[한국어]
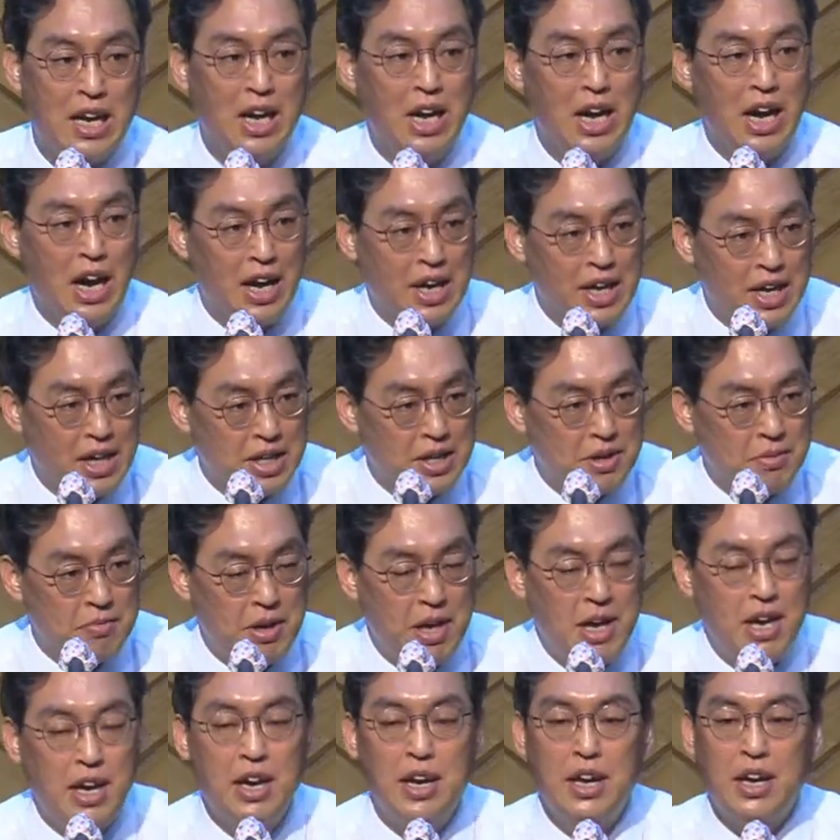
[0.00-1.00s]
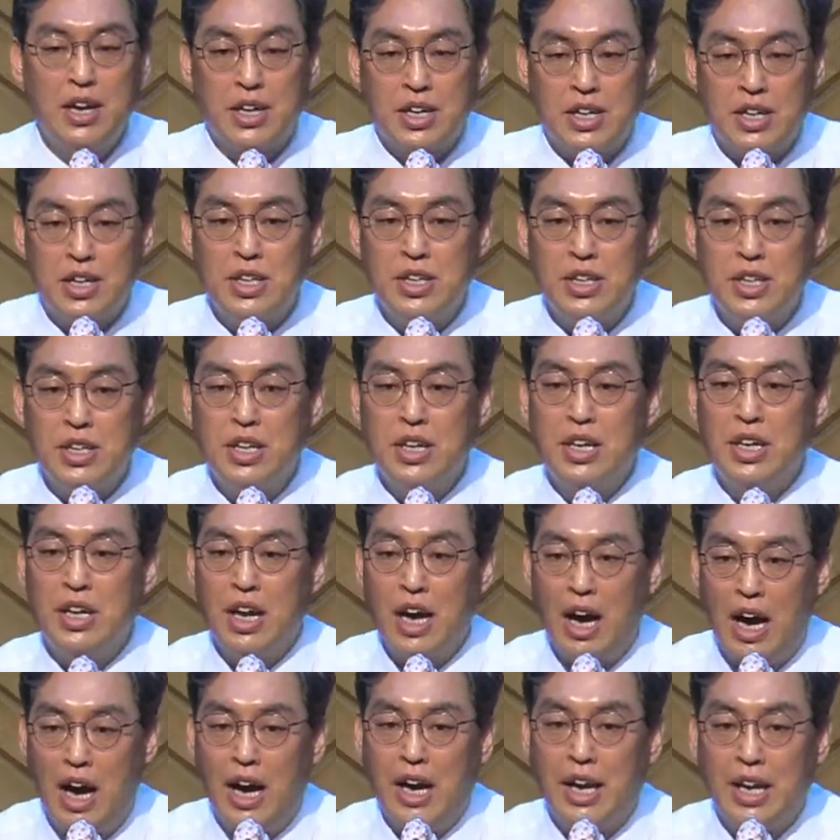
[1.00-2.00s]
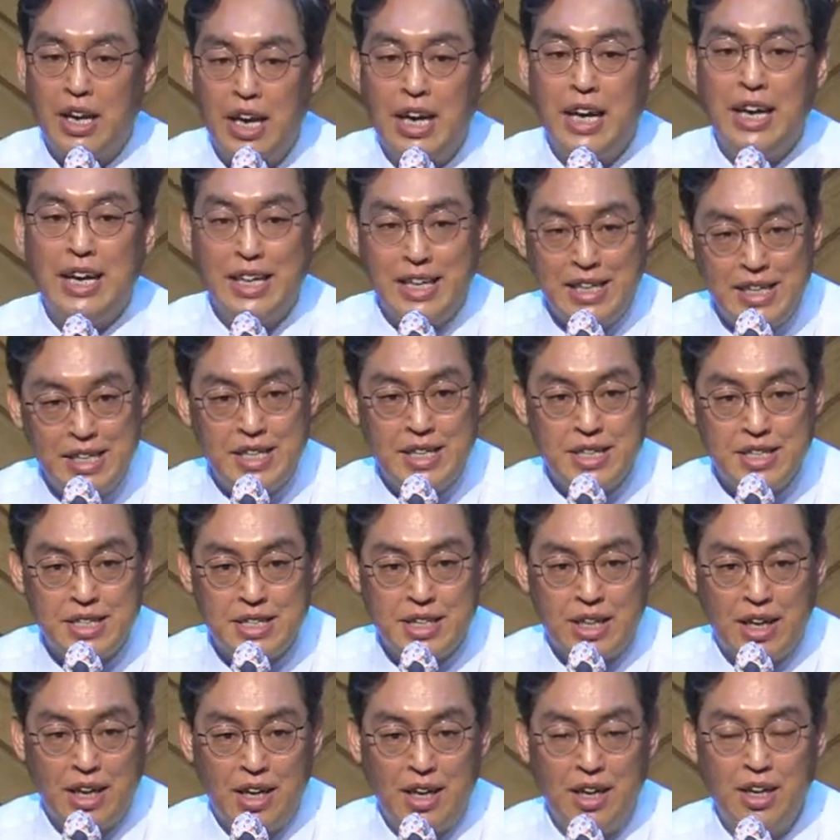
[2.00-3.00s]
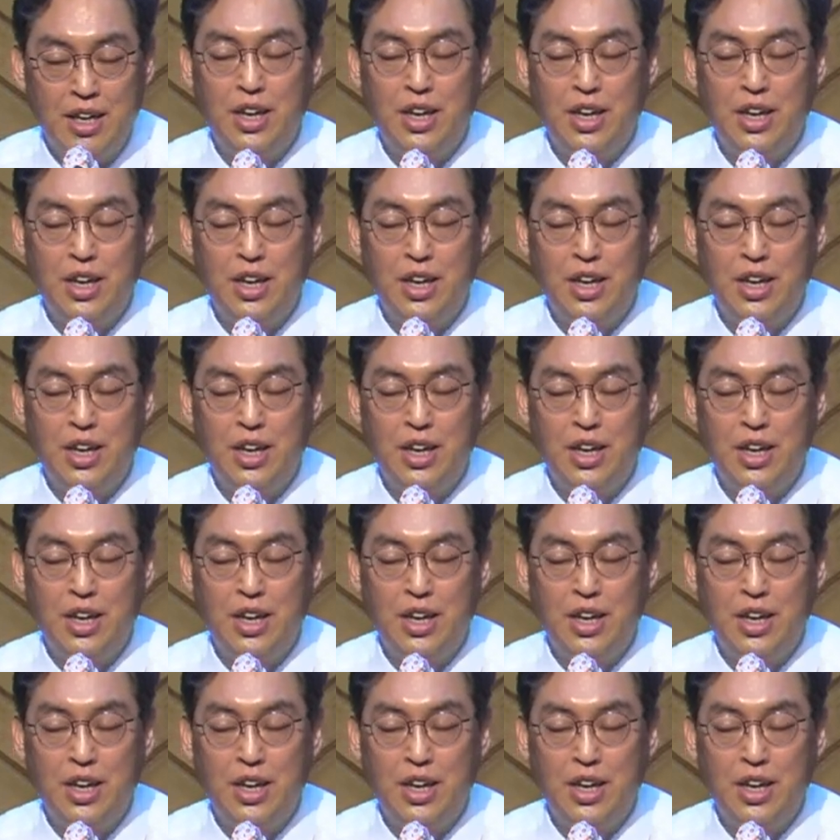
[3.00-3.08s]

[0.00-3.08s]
하나님의 그늘 안에 있는 자.